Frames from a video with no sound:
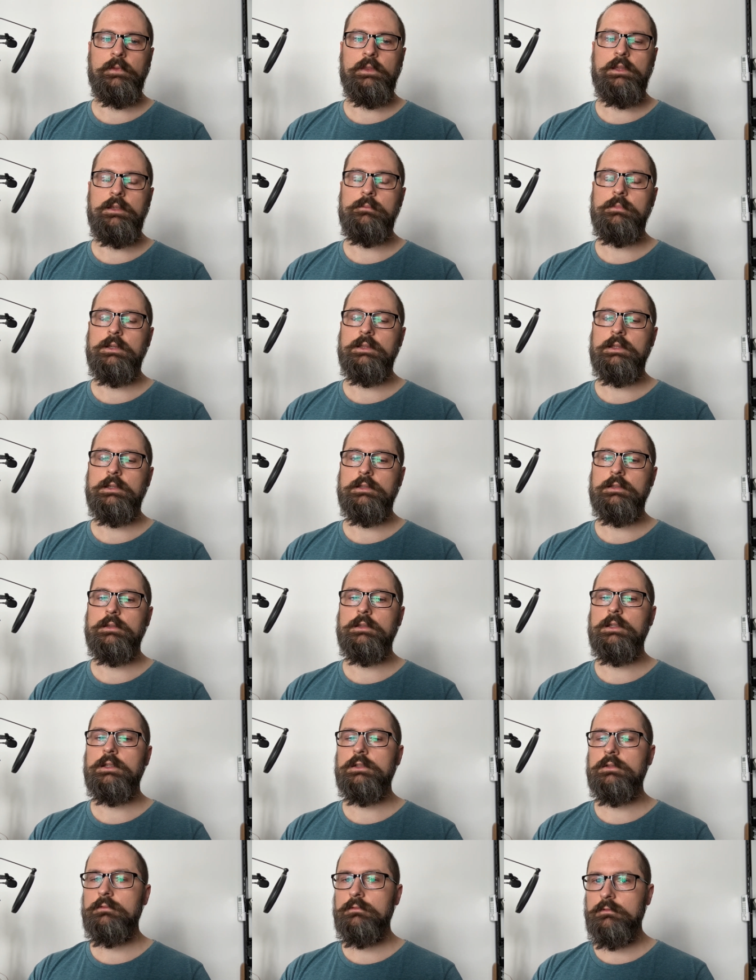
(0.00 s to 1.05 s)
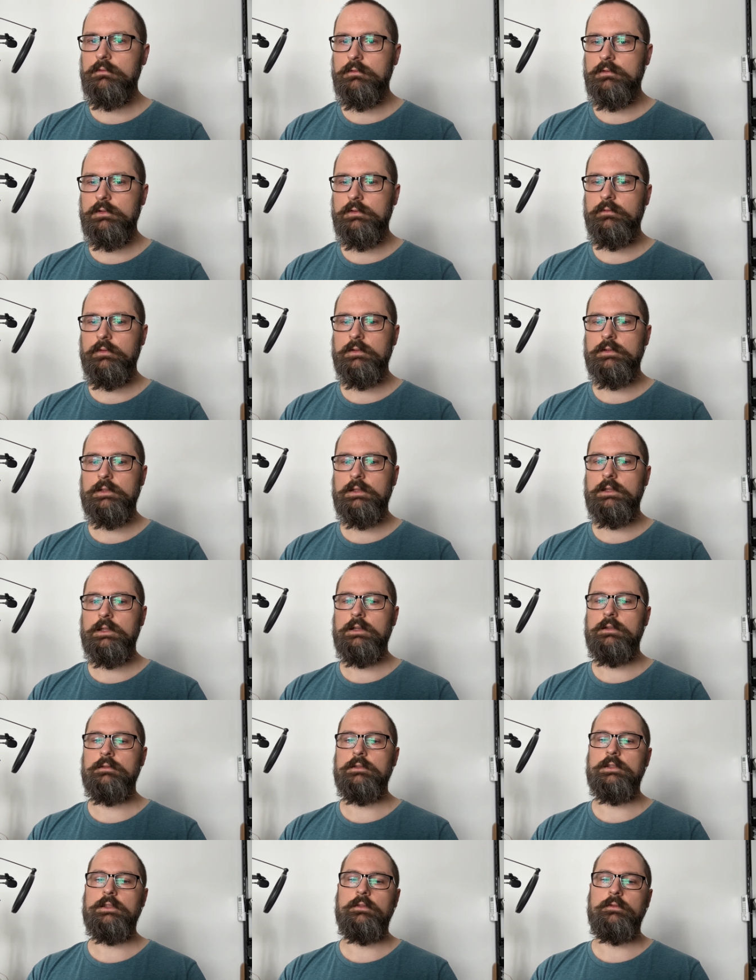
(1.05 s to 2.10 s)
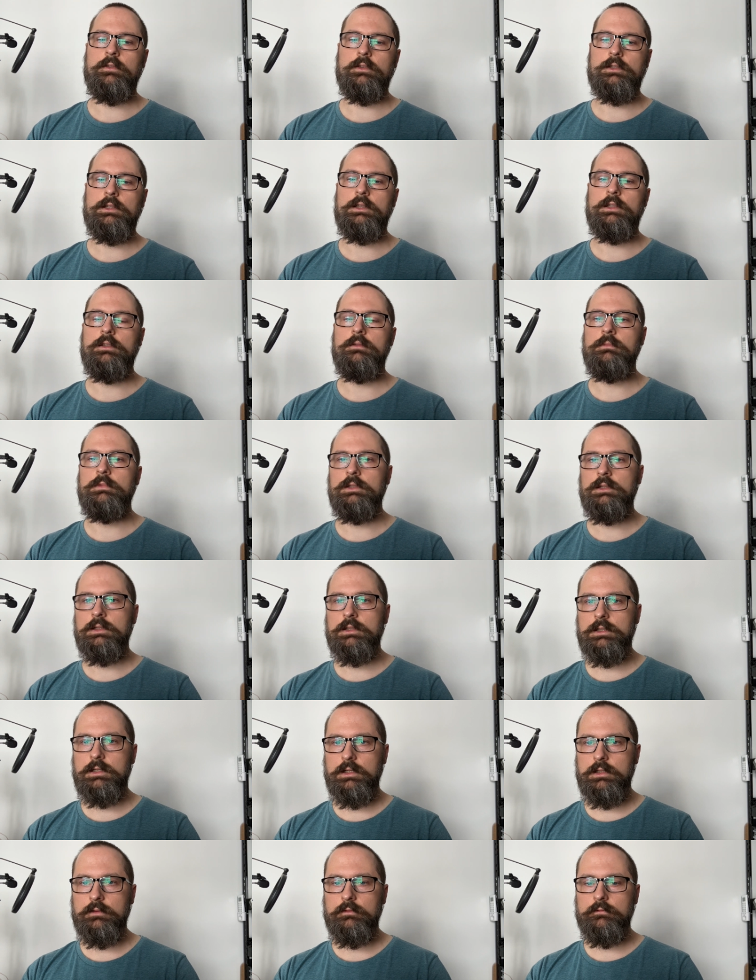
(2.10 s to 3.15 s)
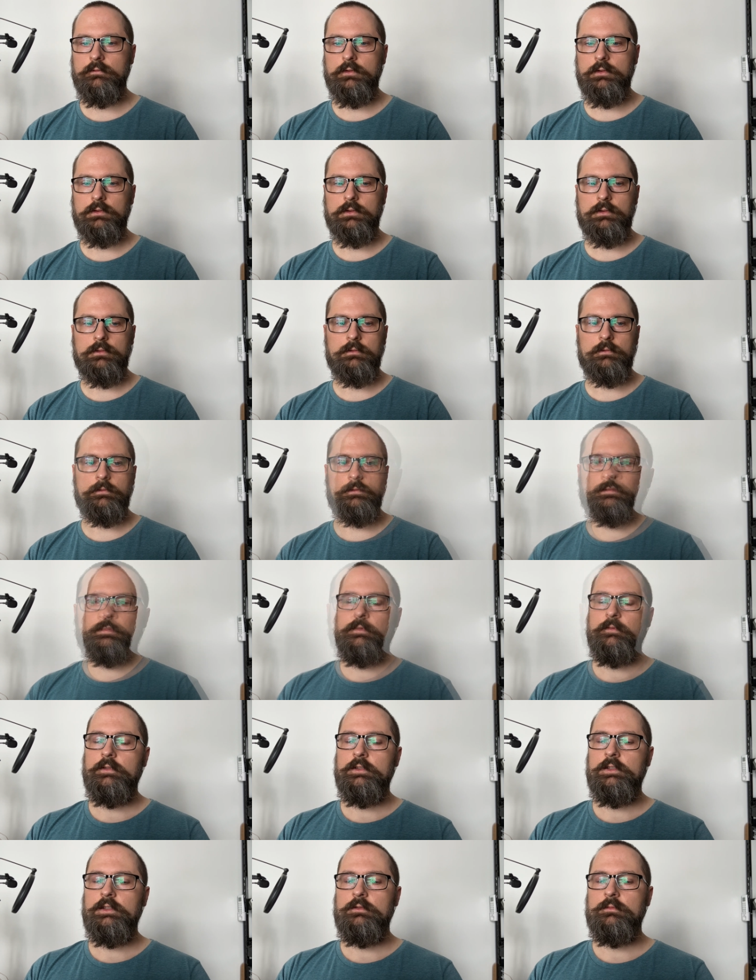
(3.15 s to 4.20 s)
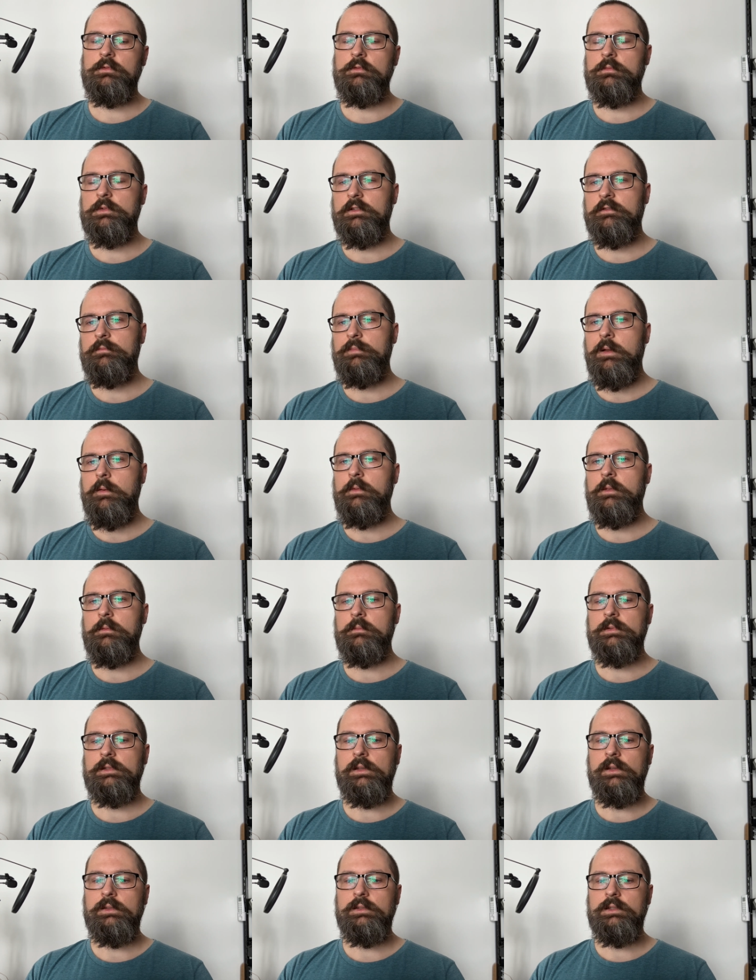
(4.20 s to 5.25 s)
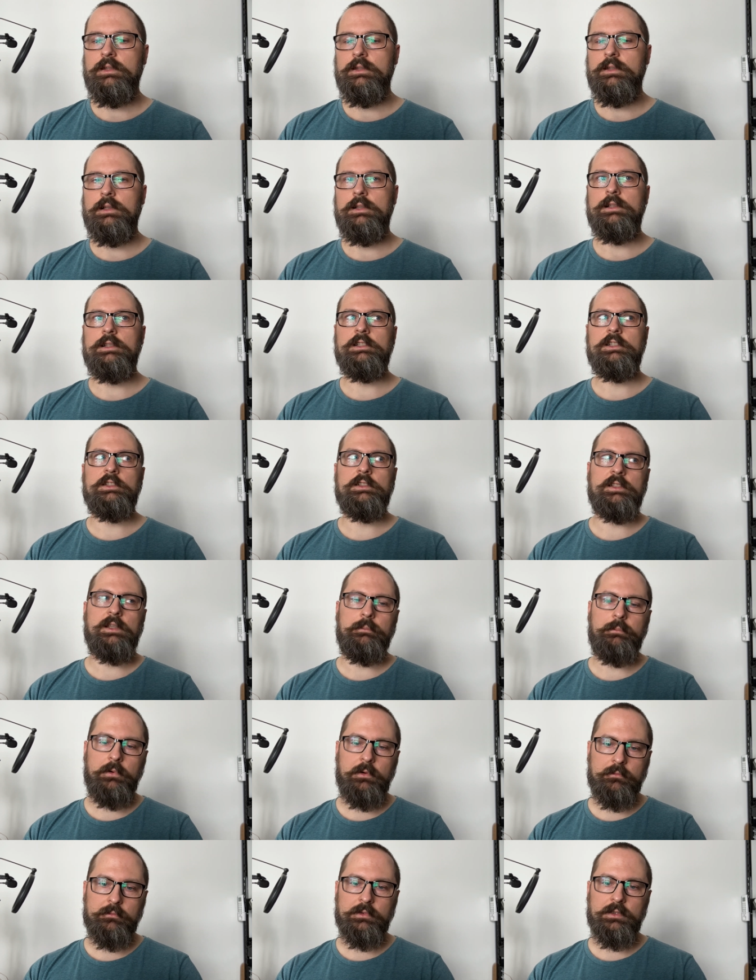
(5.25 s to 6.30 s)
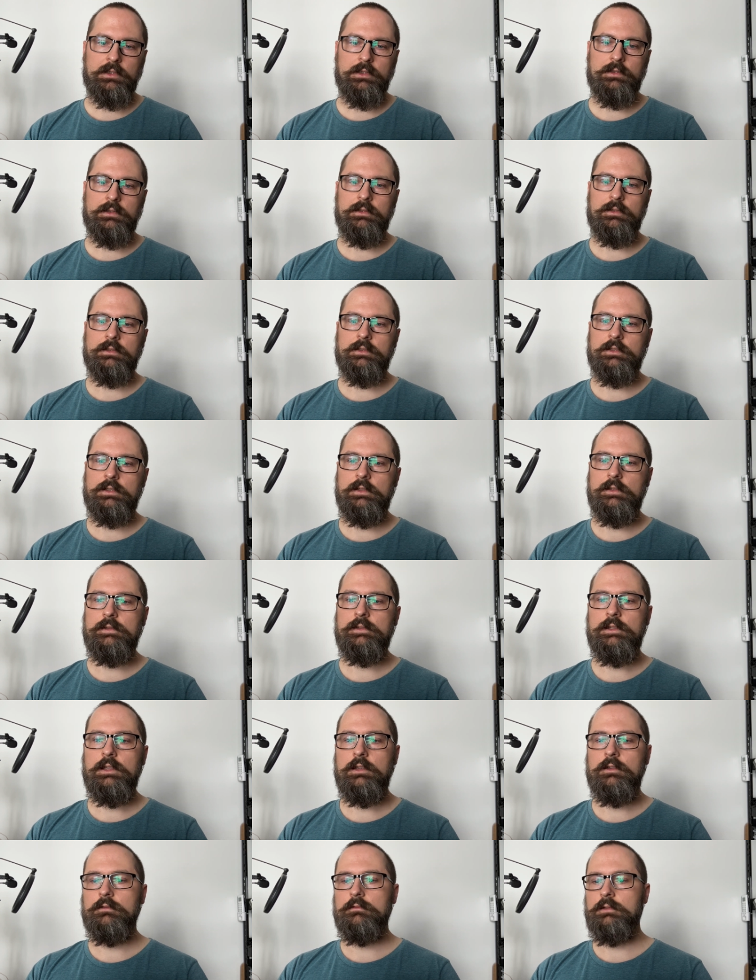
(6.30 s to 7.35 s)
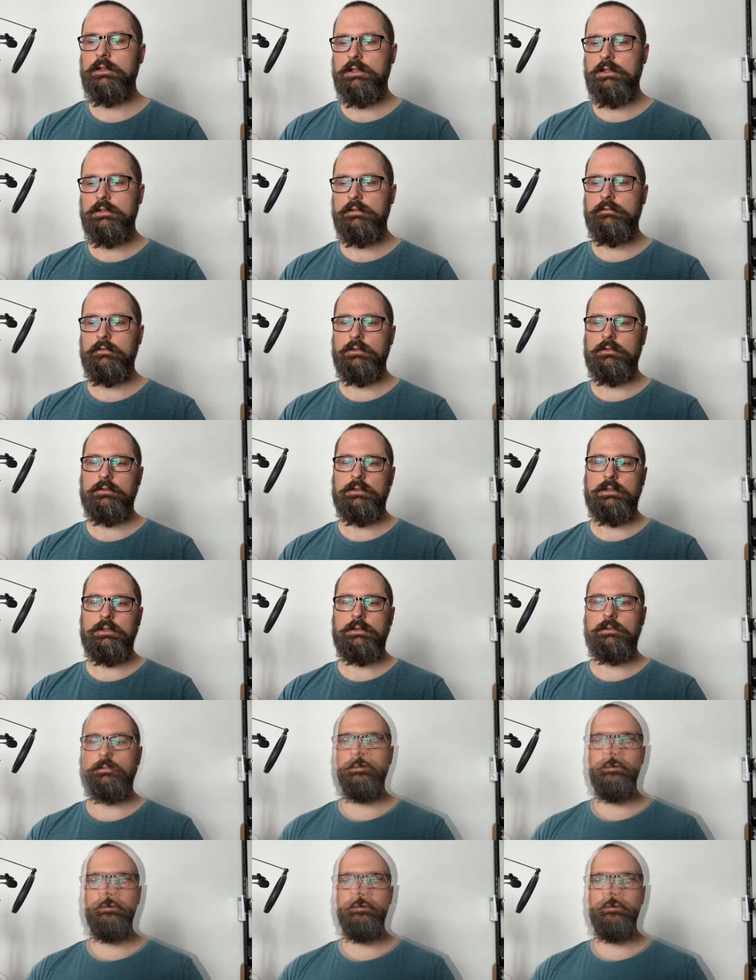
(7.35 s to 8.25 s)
Nie ma też narzutu związanego z tworzeniem i niszczeniem wątków. Powiedziałbym, że w pewnym sensie należy zapomnieć, że istnieją jakieś wątki.